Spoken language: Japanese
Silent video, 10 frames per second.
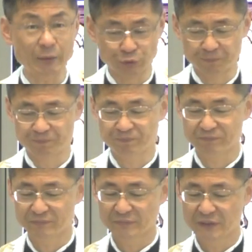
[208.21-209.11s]
む
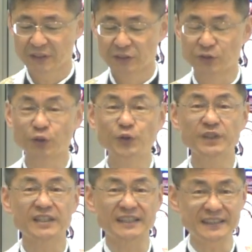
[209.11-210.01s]
その
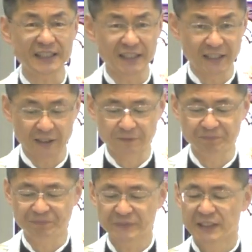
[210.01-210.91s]
時が来たからである
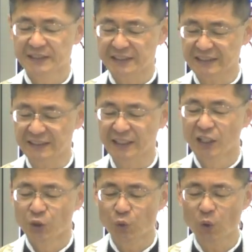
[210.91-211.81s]
しかし
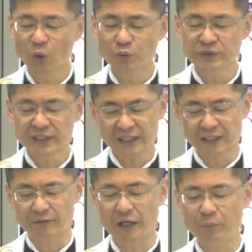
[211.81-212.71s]
子を産んでか
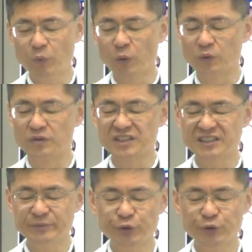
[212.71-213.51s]
らはもう苦しみ